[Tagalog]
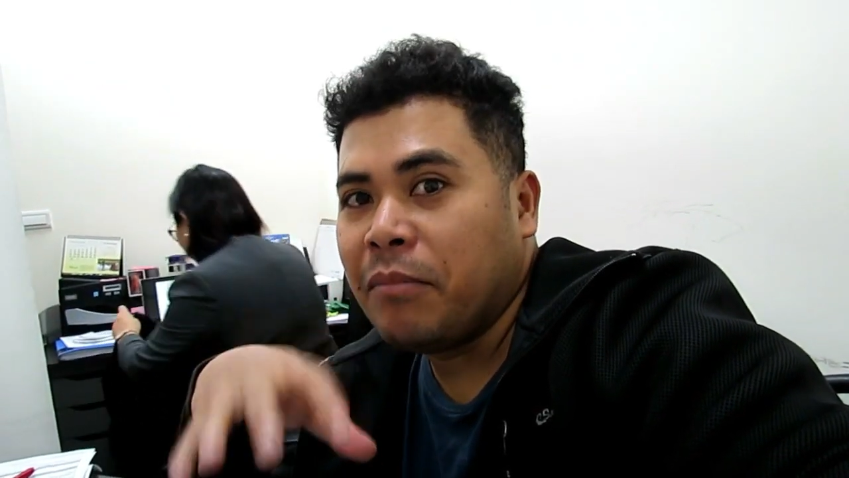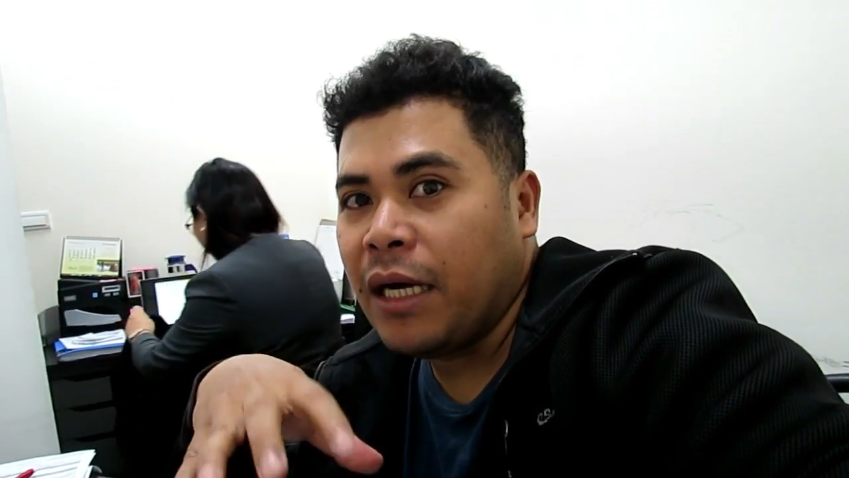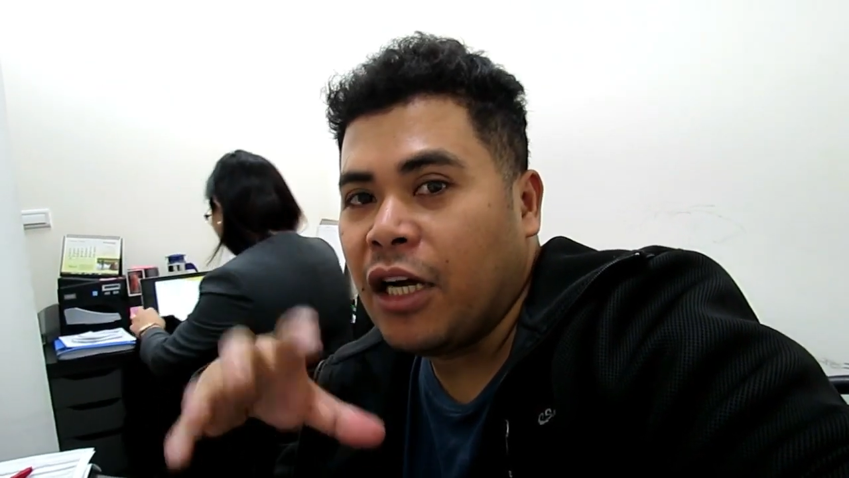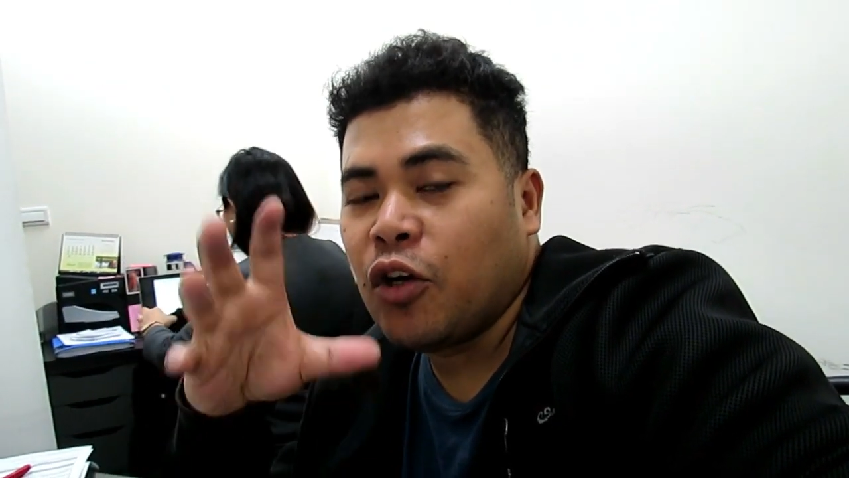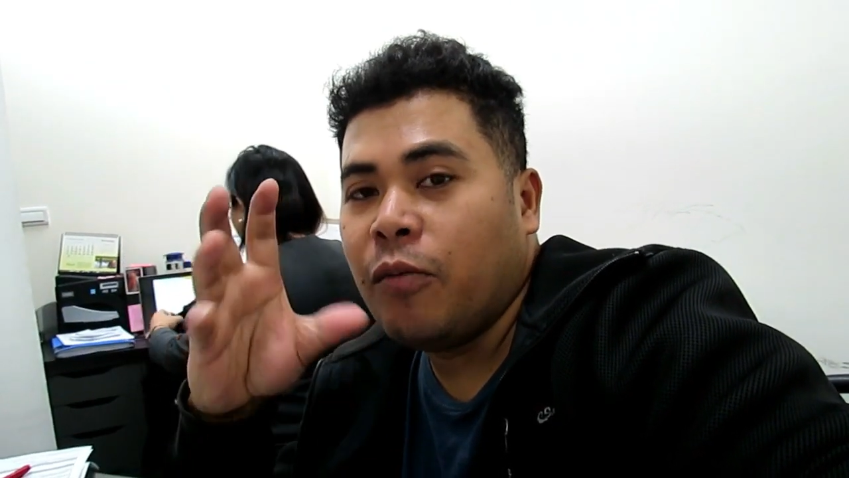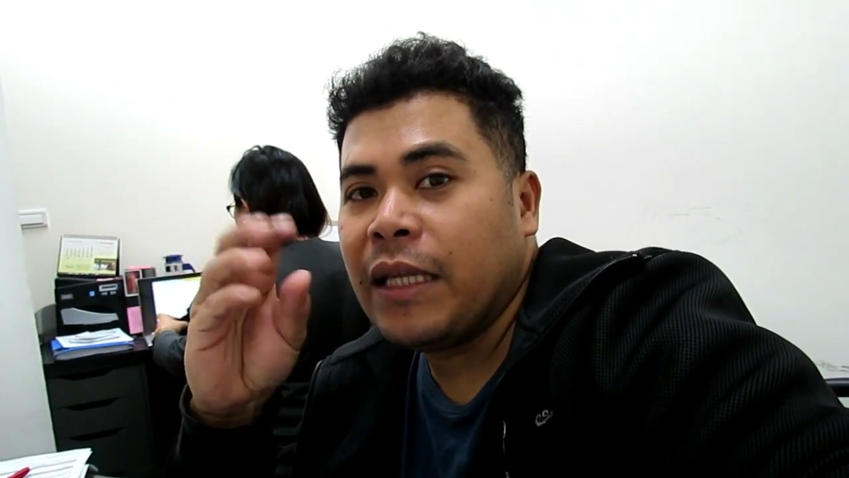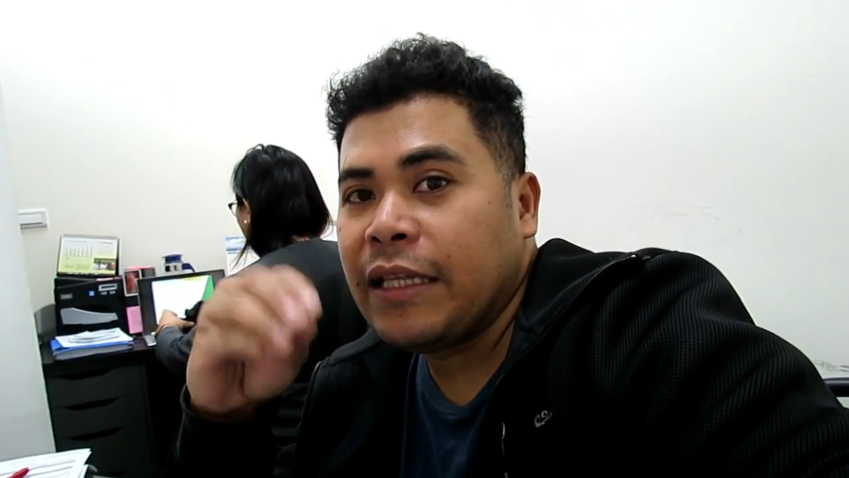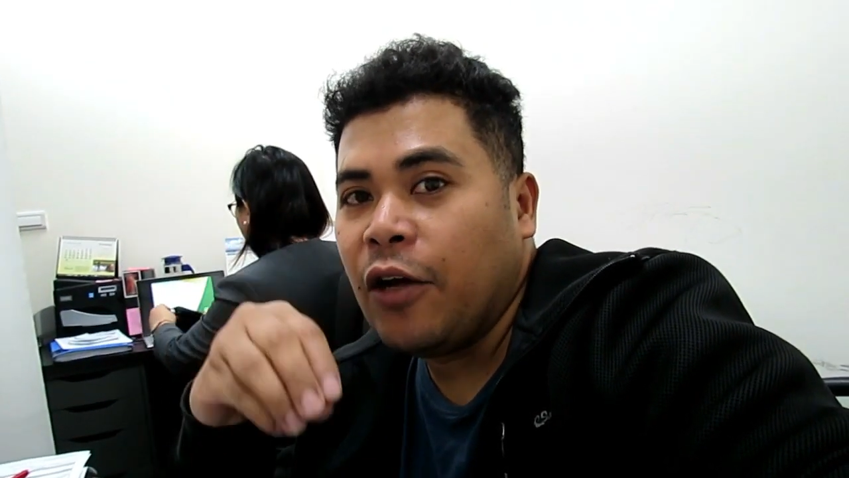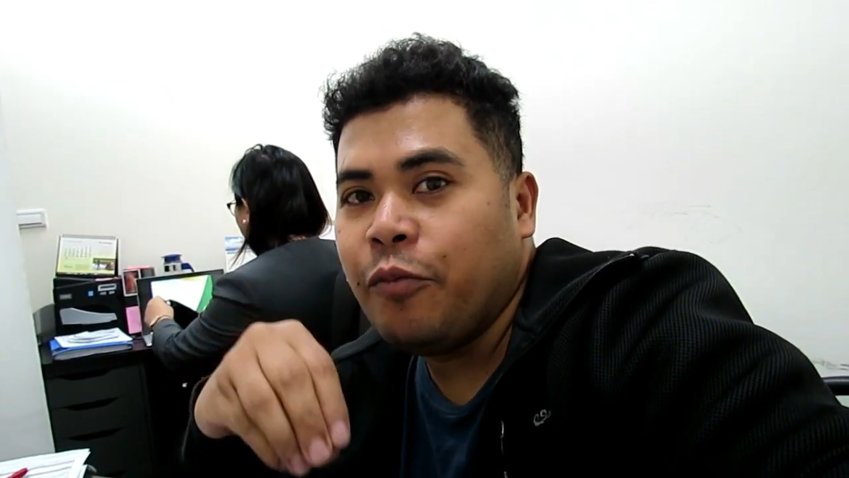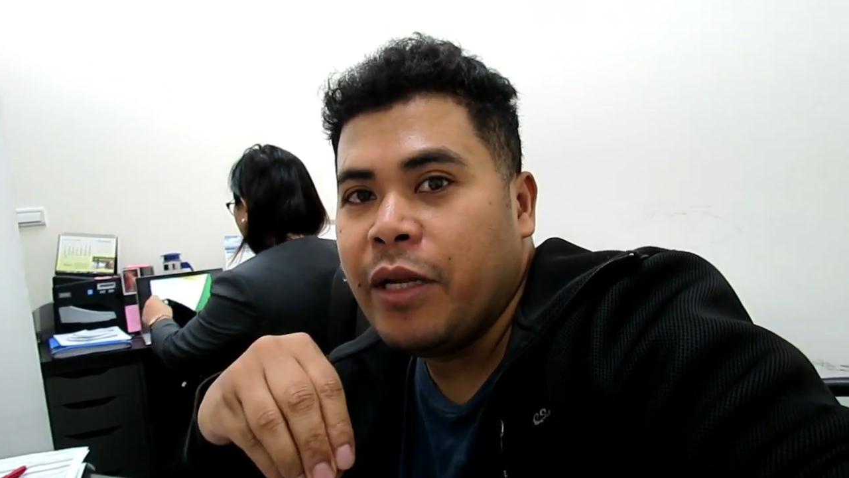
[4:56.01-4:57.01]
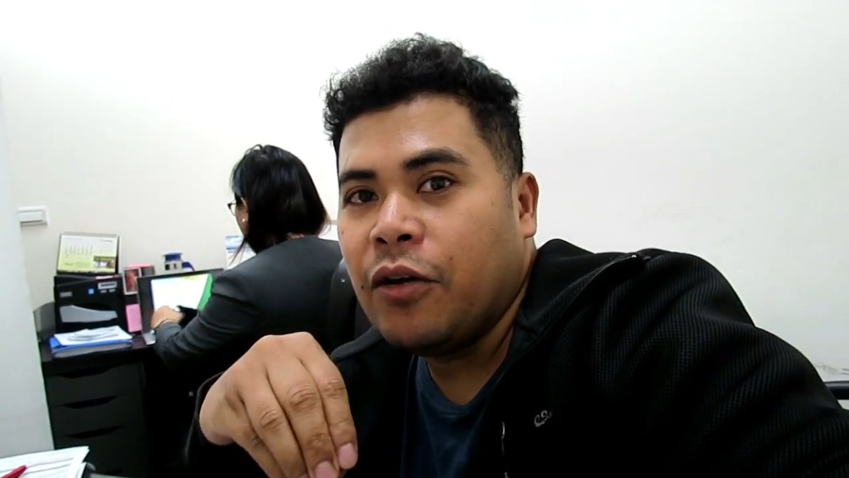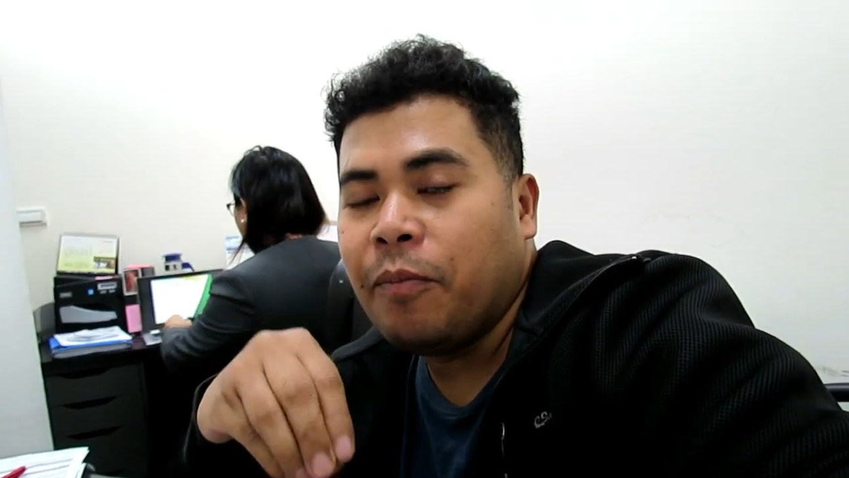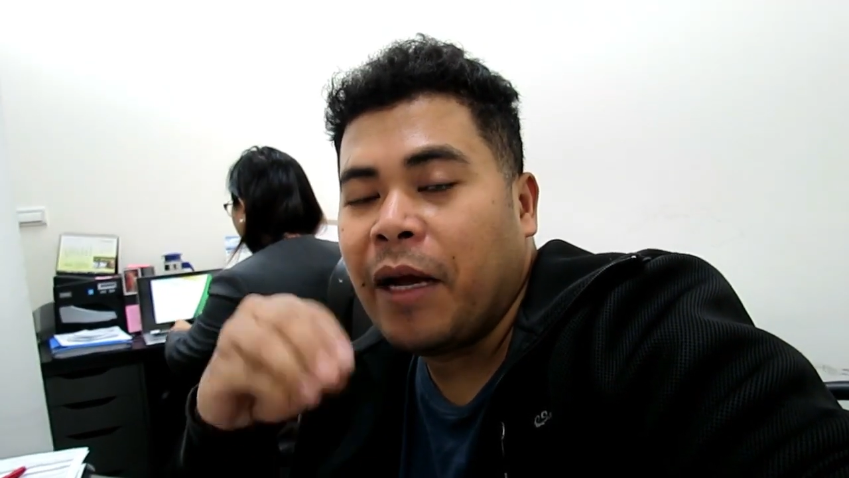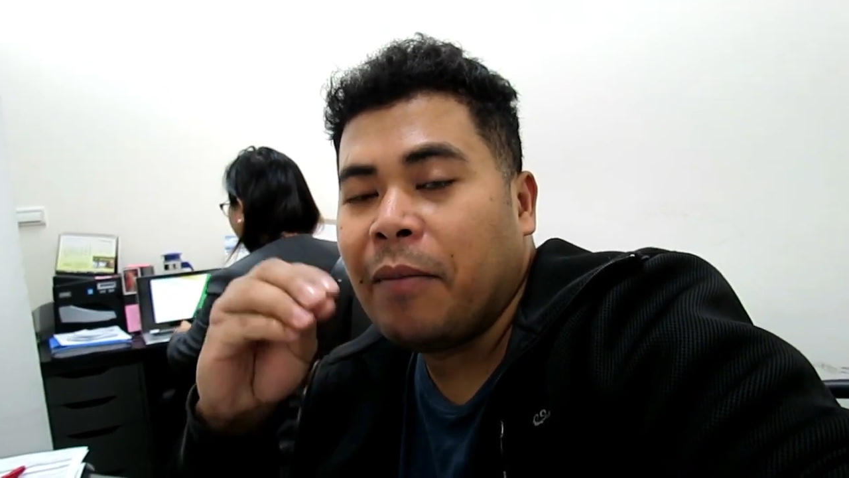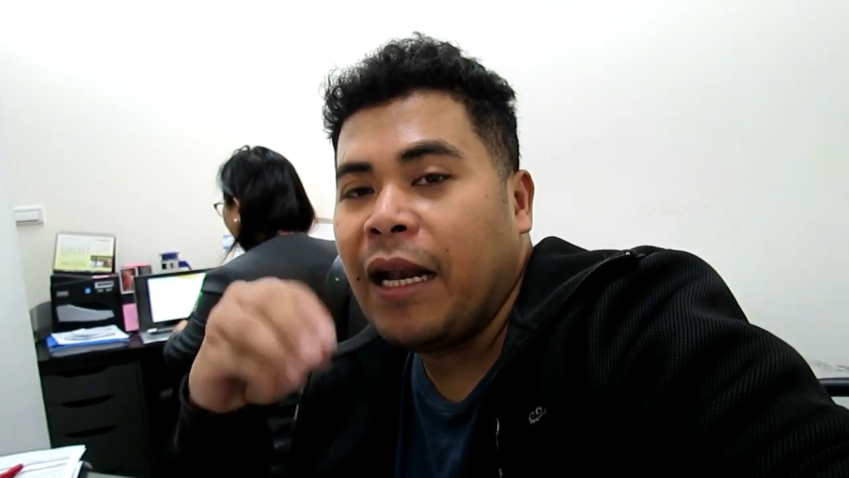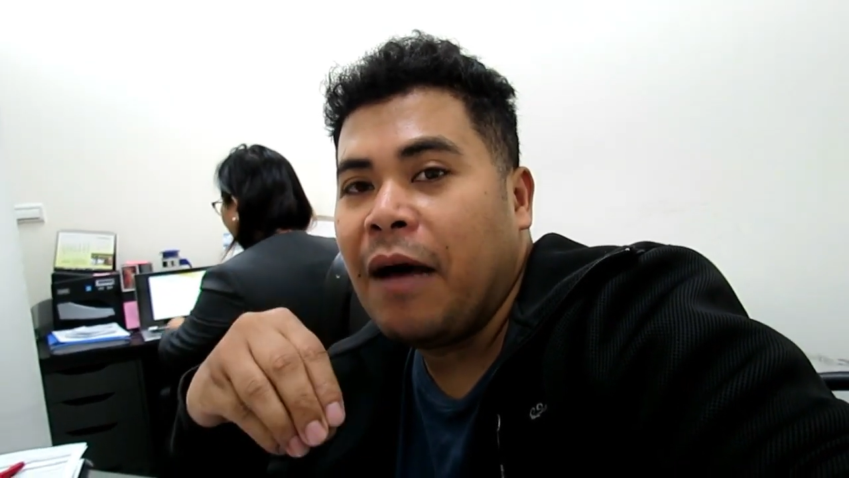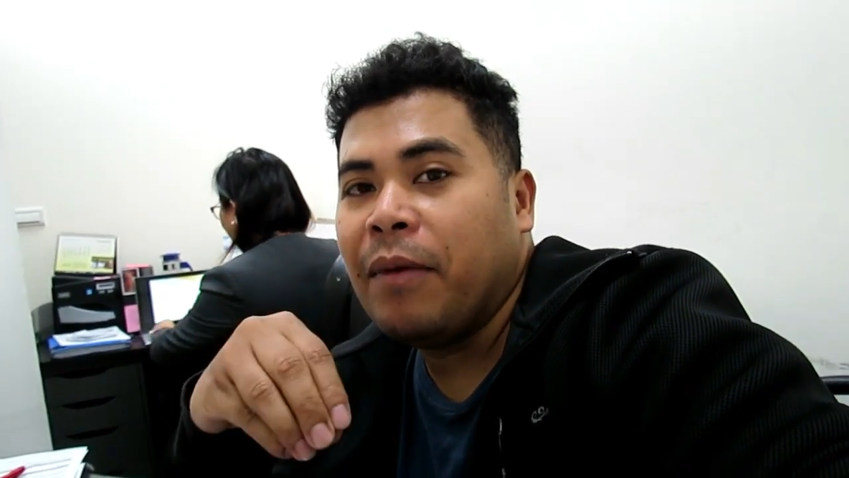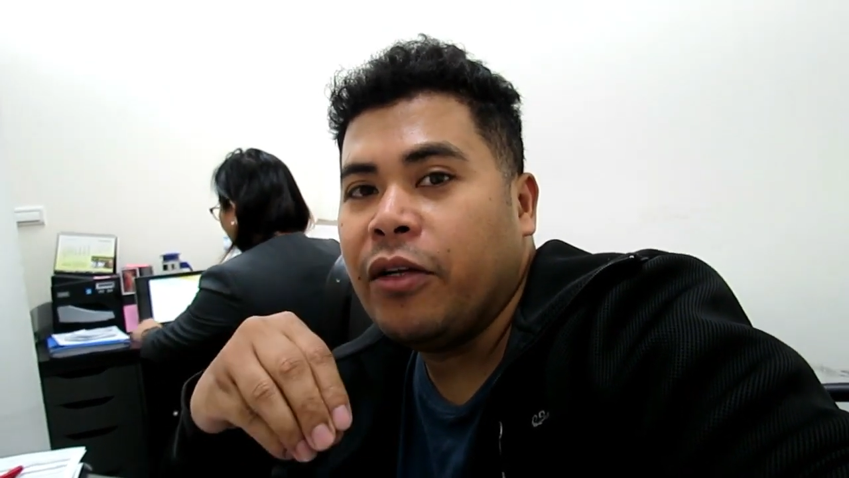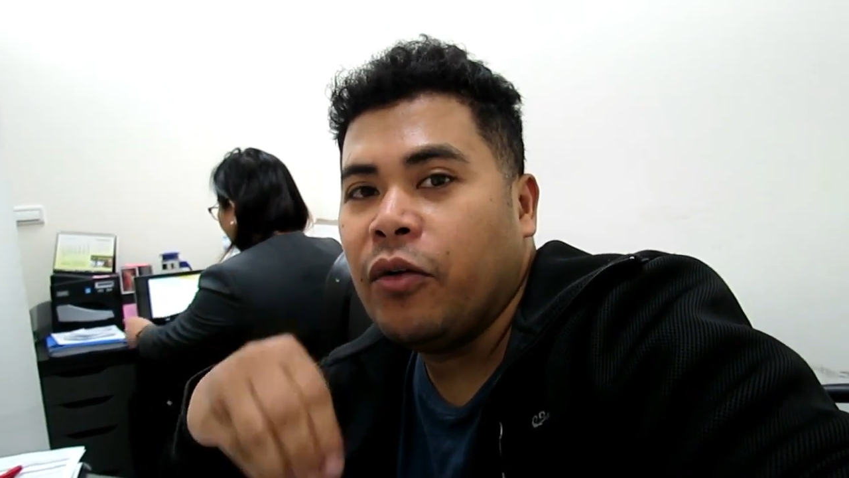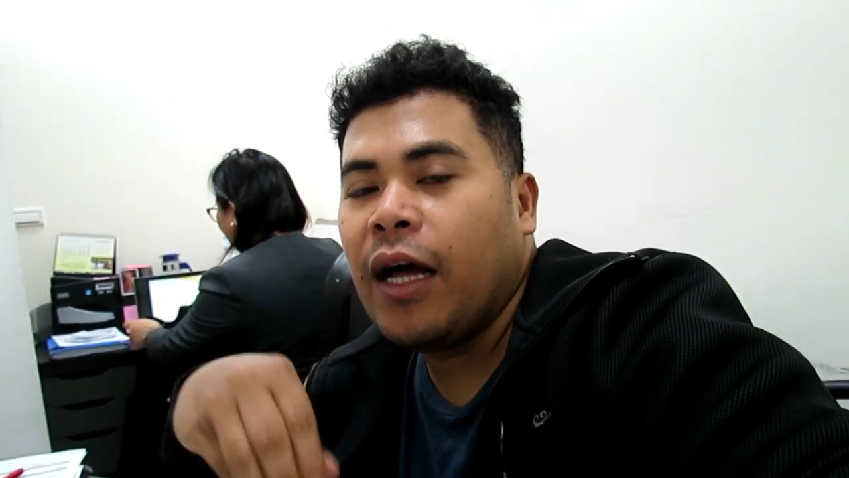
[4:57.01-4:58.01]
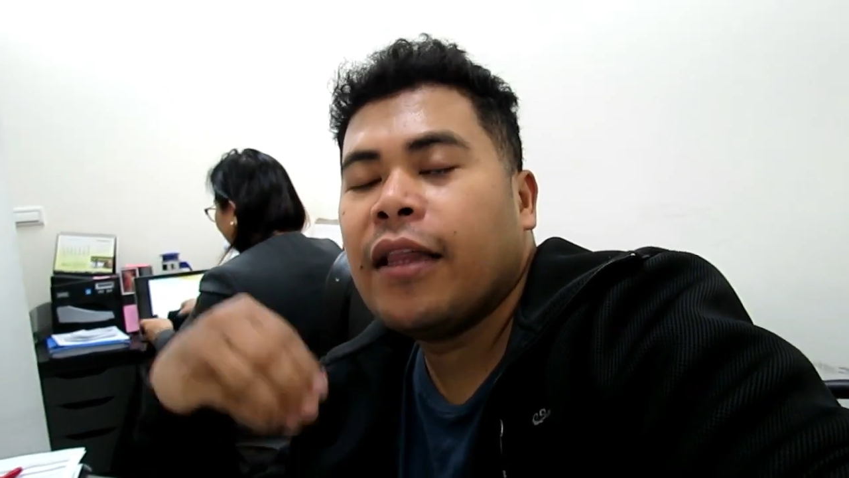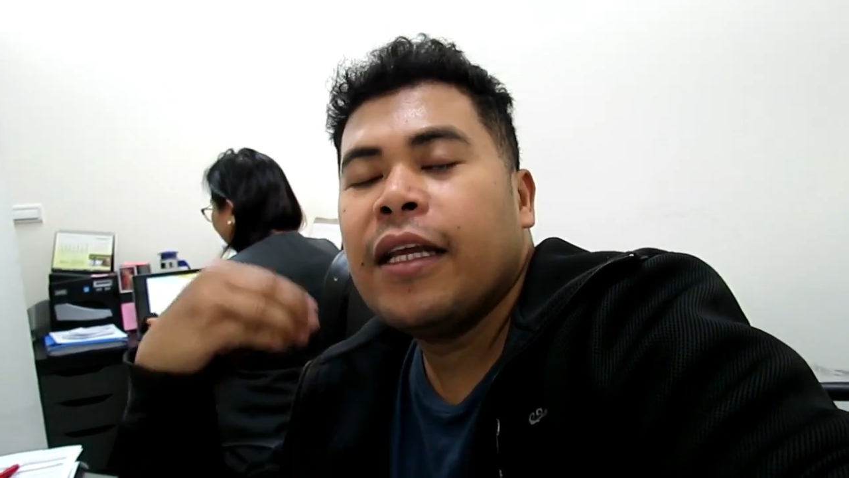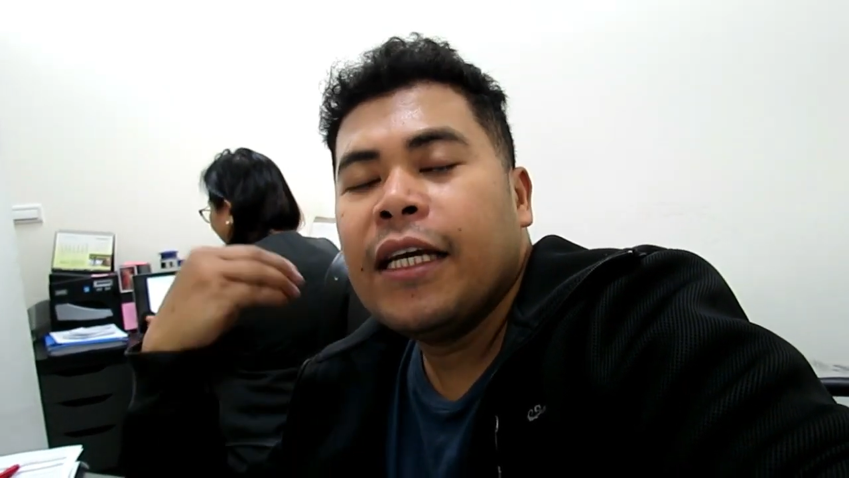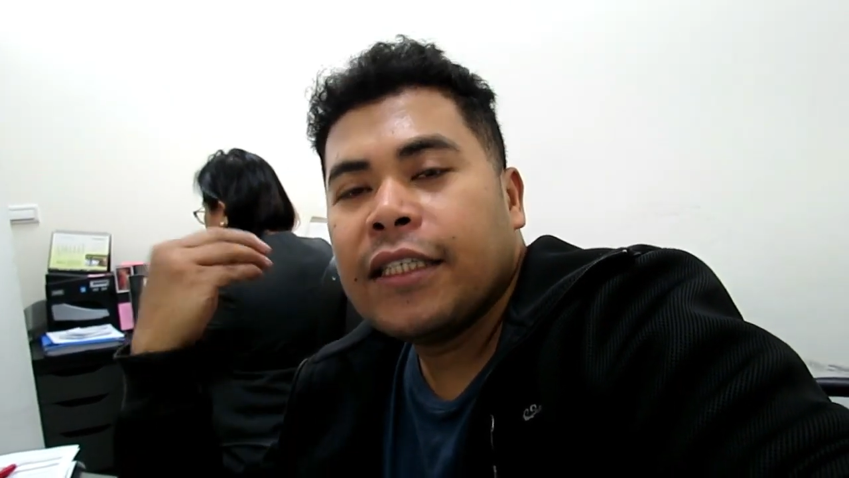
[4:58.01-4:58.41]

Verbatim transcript: ma comment down below para malaman nyo at